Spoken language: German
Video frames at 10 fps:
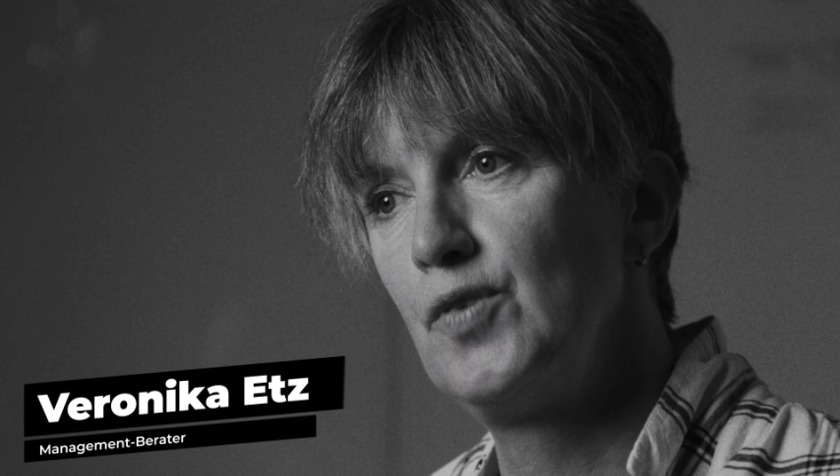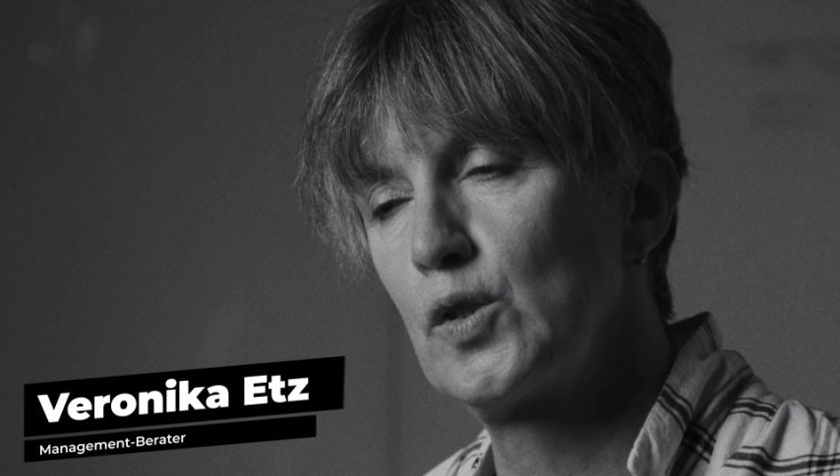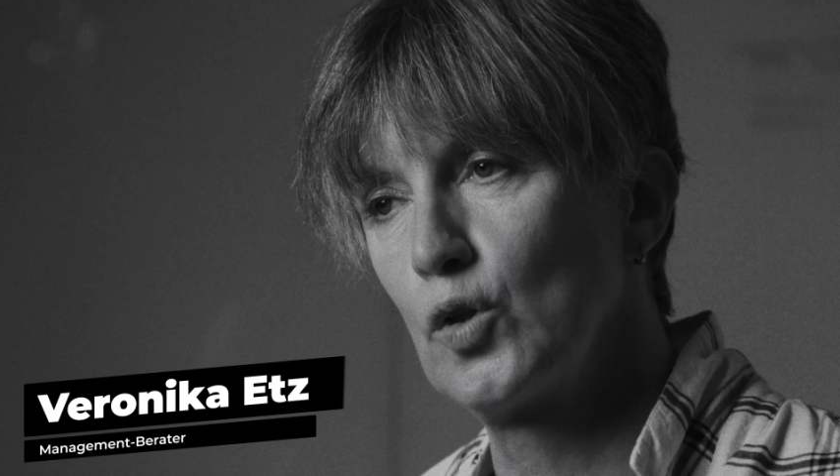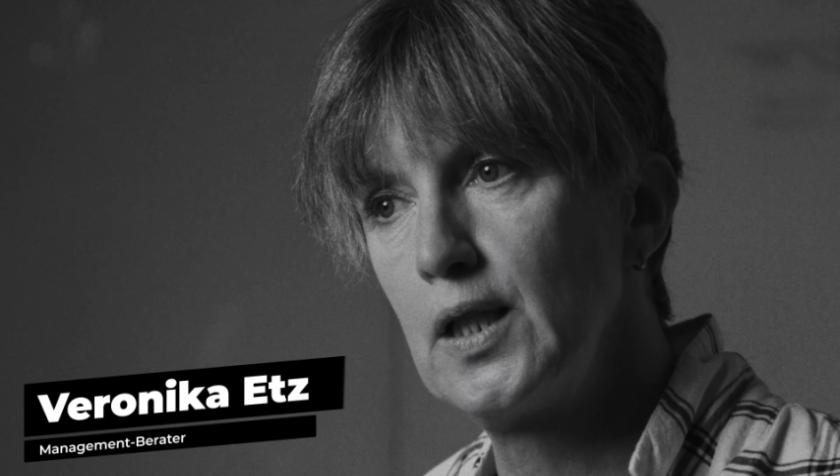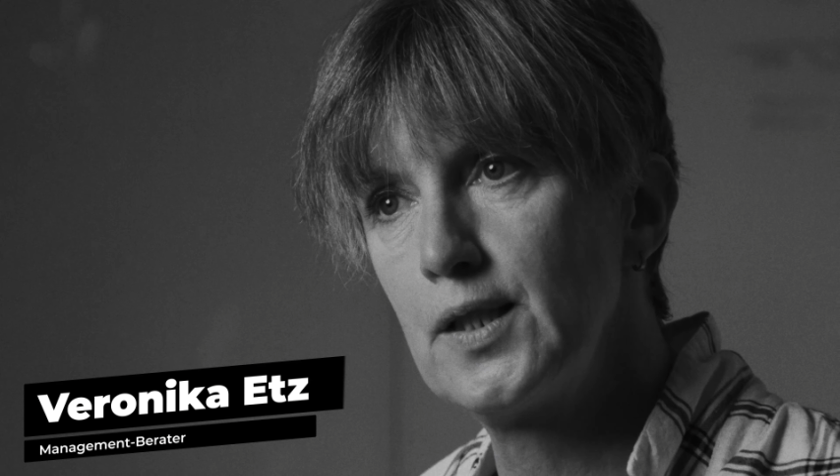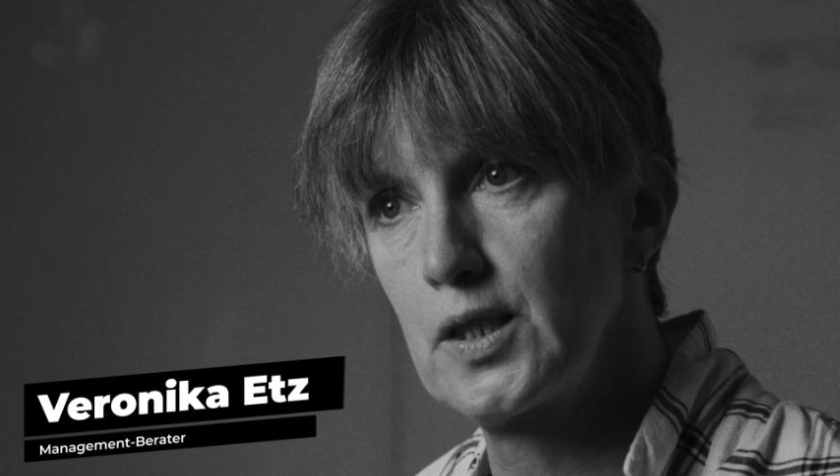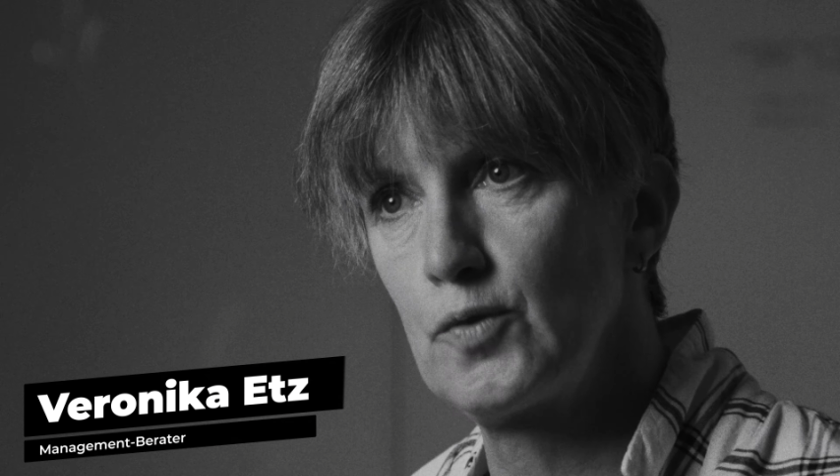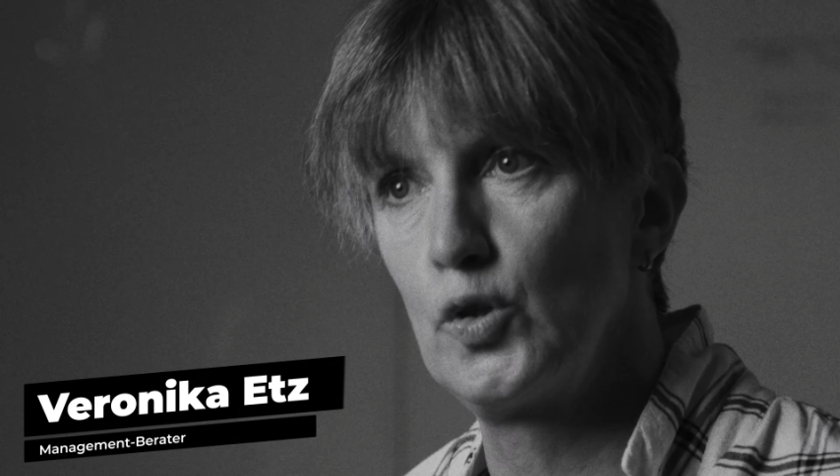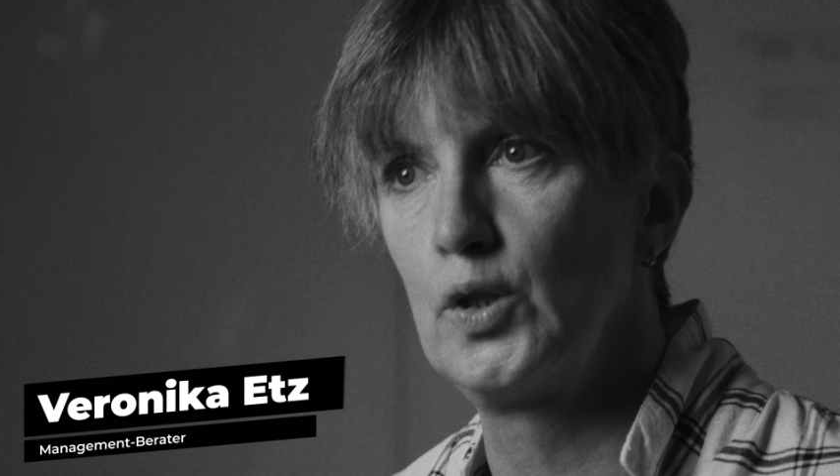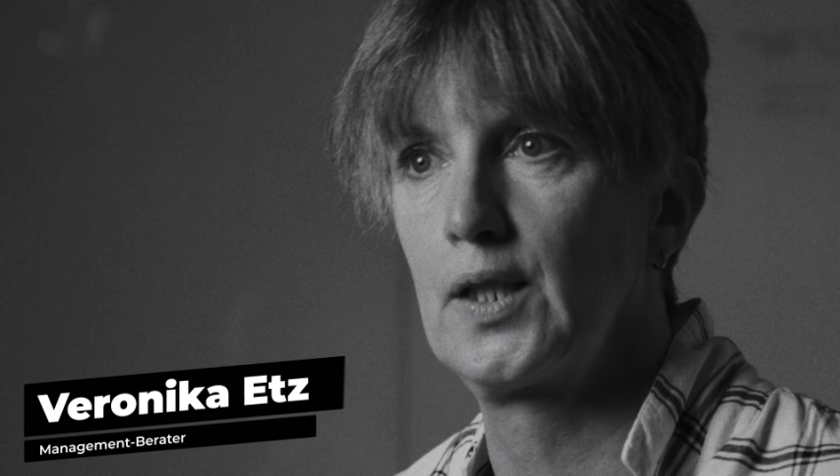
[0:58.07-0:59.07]
wir deutlich
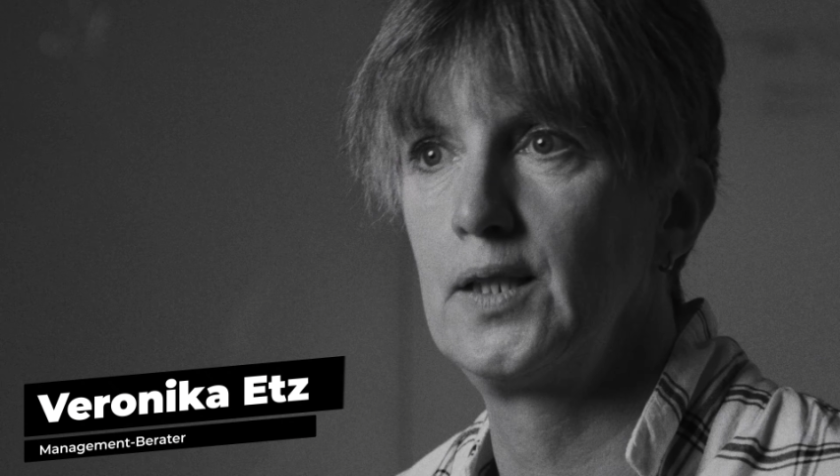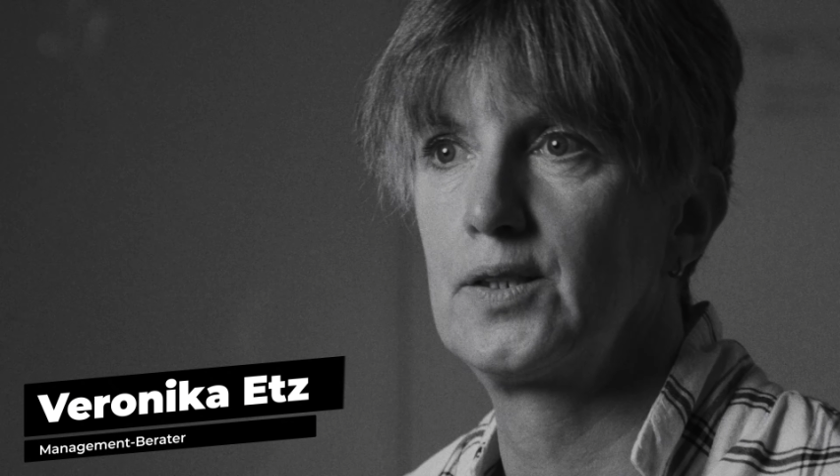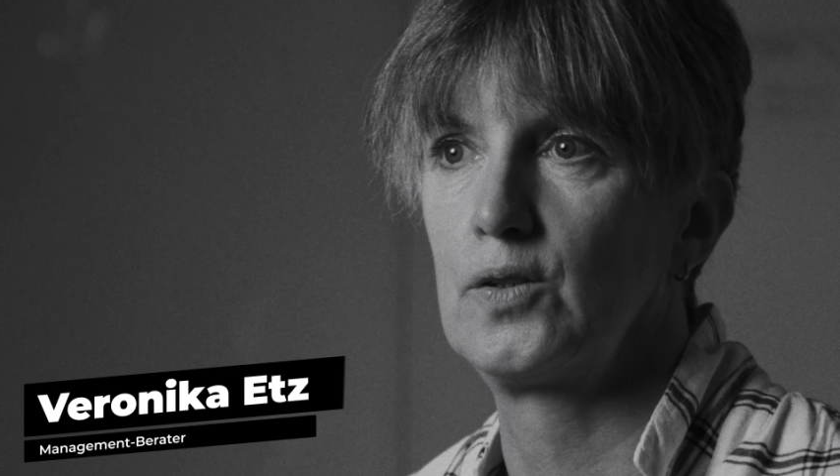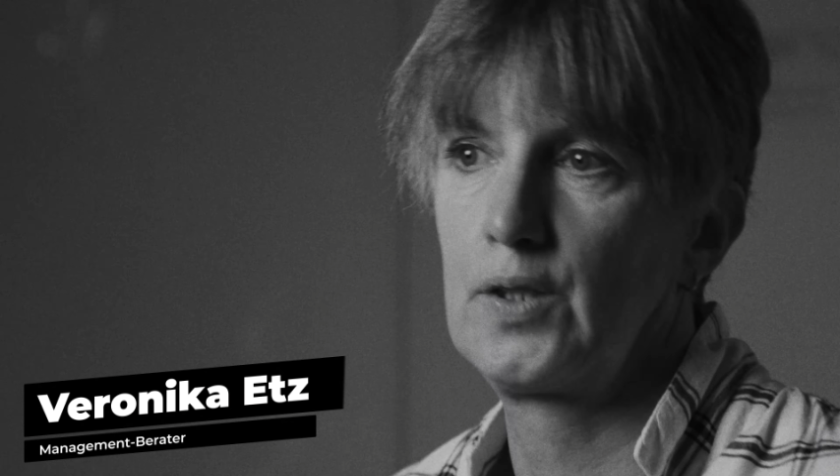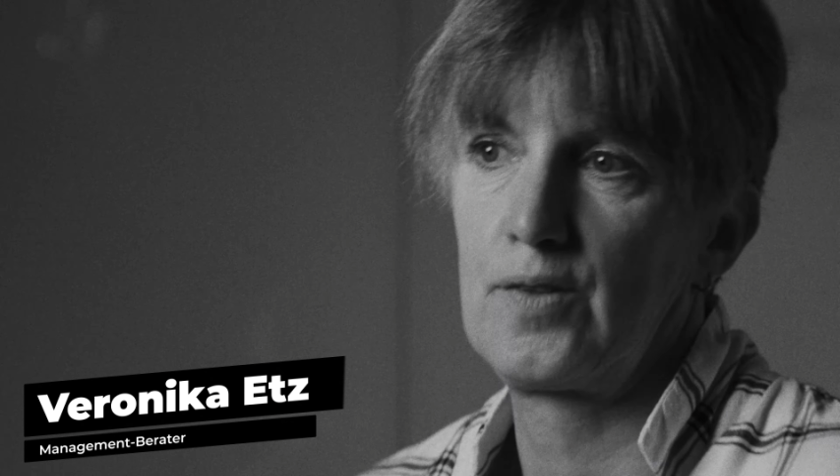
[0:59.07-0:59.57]
erfolgreicher und